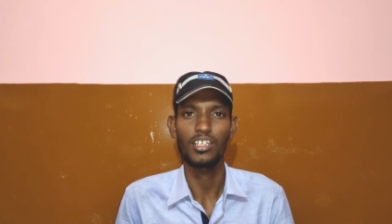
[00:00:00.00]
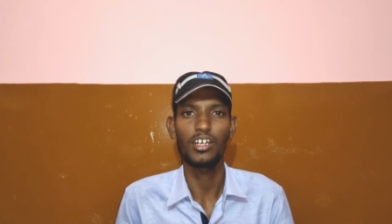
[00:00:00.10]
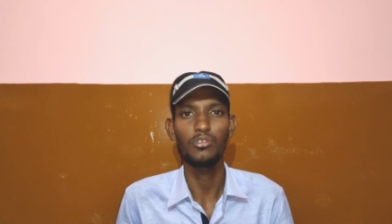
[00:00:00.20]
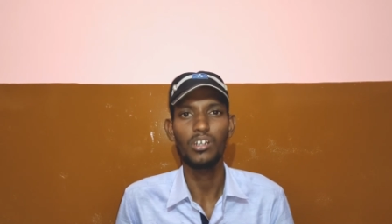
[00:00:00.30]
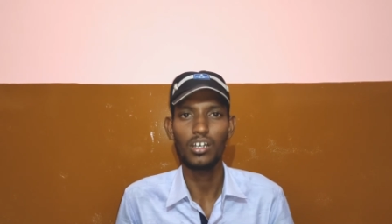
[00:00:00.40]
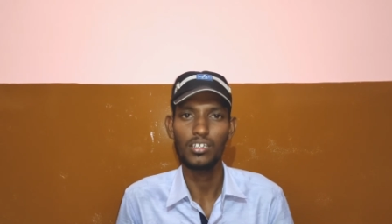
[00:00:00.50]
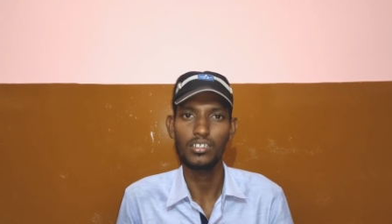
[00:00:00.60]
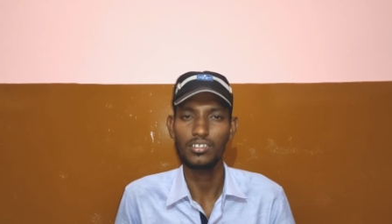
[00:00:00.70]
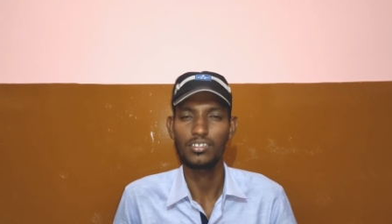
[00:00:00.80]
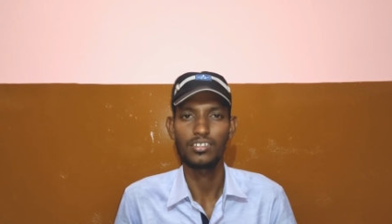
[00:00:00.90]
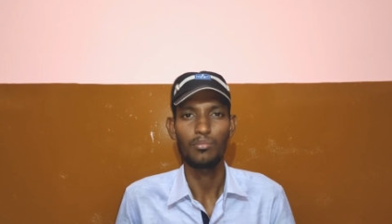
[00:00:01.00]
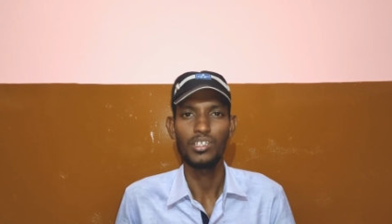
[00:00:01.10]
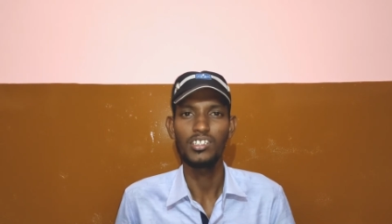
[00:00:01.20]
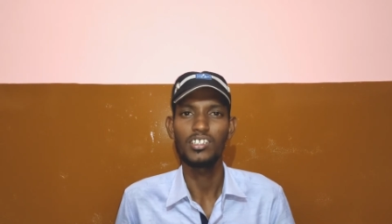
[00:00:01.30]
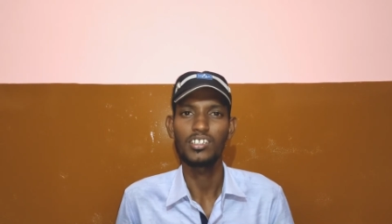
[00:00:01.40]
அதாவது அயன்
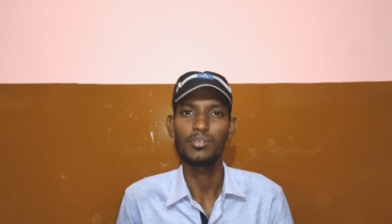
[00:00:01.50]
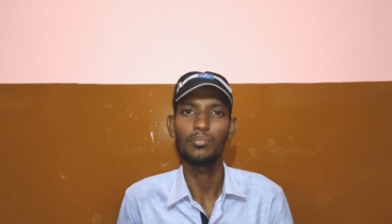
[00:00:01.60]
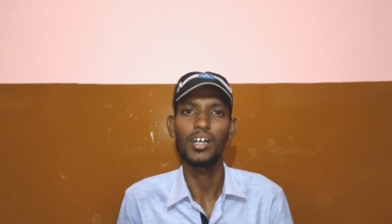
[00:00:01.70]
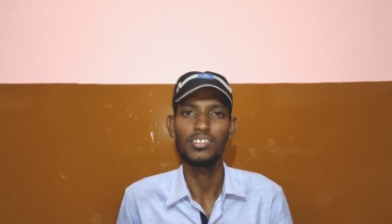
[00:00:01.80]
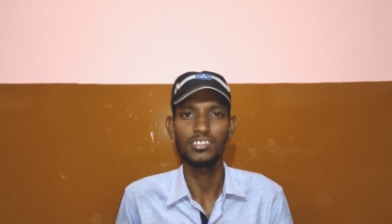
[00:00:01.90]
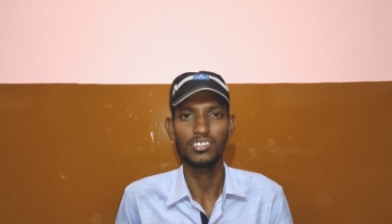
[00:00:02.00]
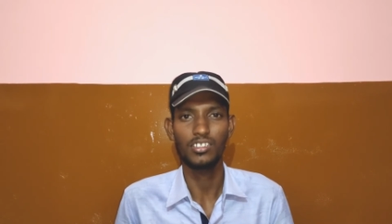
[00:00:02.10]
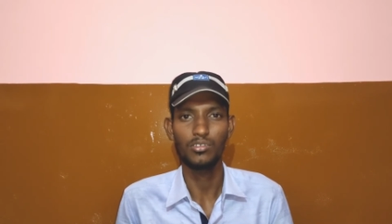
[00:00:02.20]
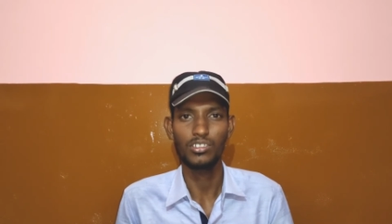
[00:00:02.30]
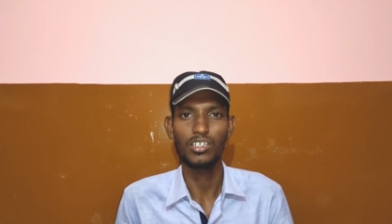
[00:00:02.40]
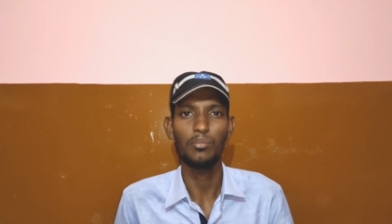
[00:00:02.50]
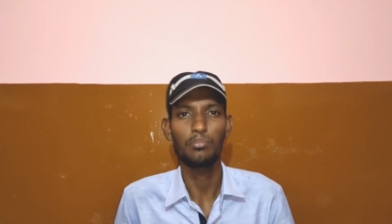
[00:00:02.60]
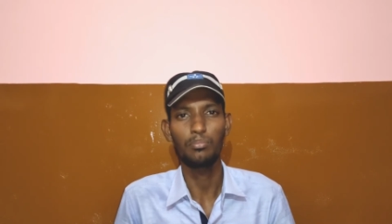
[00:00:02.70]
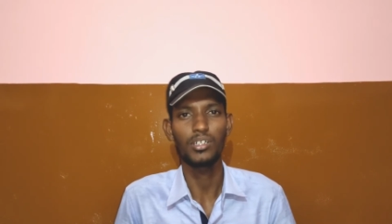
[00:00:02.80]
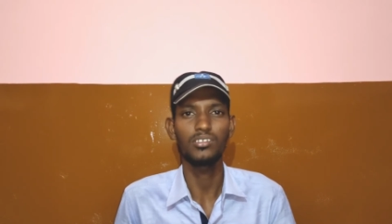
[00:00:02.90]
மீதி இருக்க பாஞ்சு
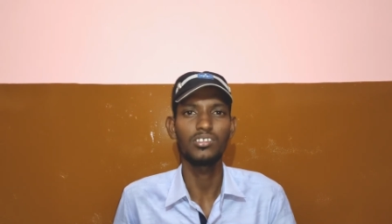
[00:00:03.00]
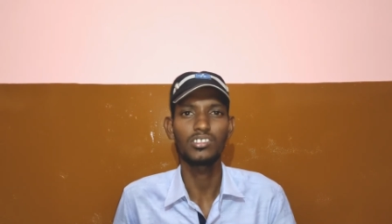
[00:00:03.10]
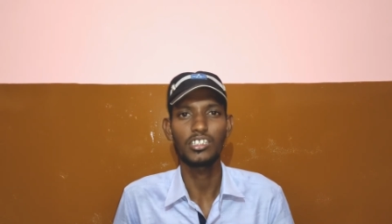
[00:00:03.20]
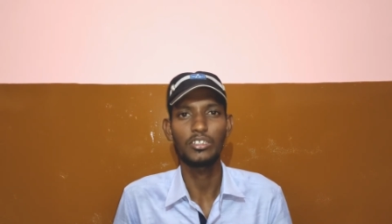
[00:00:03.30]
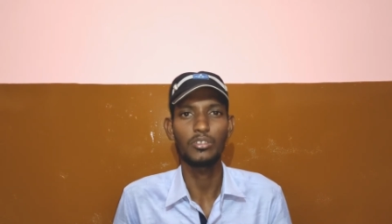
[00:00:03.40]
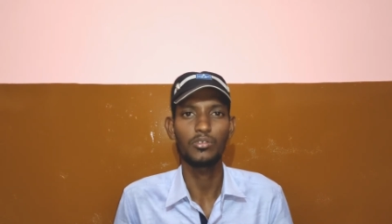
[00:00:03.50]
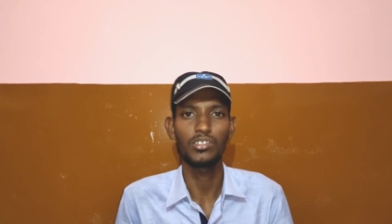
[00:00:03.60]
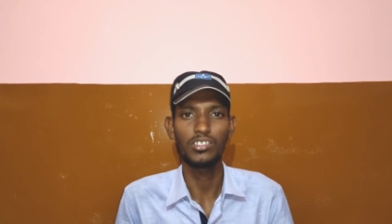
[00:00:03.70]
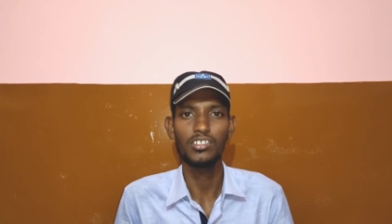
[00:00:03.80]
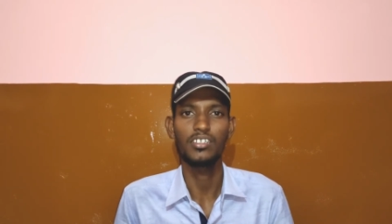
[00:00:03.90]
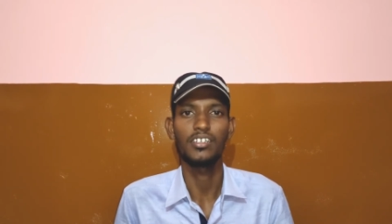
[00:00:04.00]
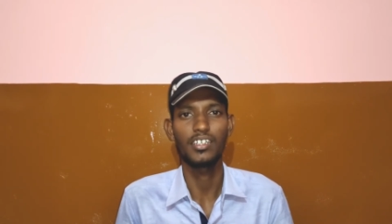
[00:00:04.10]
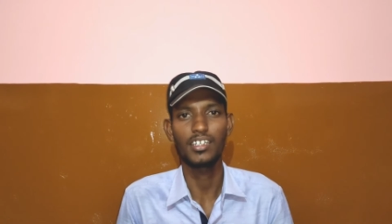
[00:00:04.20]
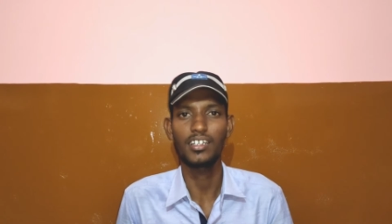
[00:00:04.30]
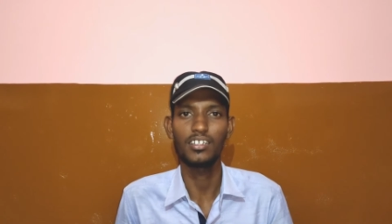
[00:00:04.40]
சதவீதத்தில் பத்து சதவீதம் வந்து
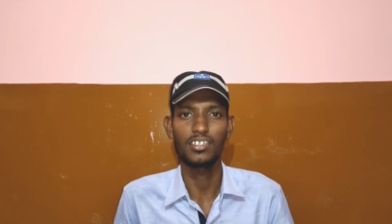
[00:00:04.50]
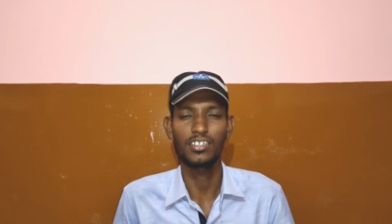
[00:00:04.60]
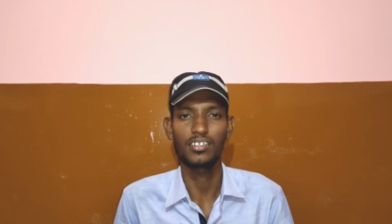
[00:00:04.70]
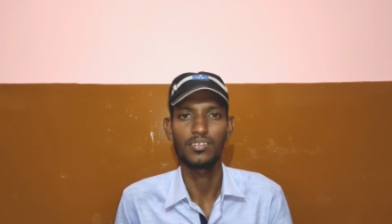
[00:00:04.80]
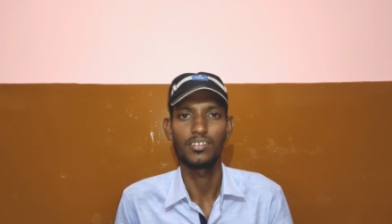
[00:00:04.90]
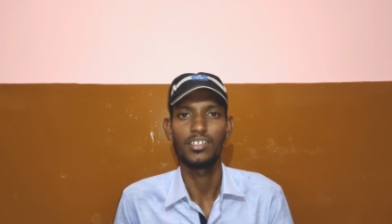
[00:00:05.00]
நிக்கல் இருக்குது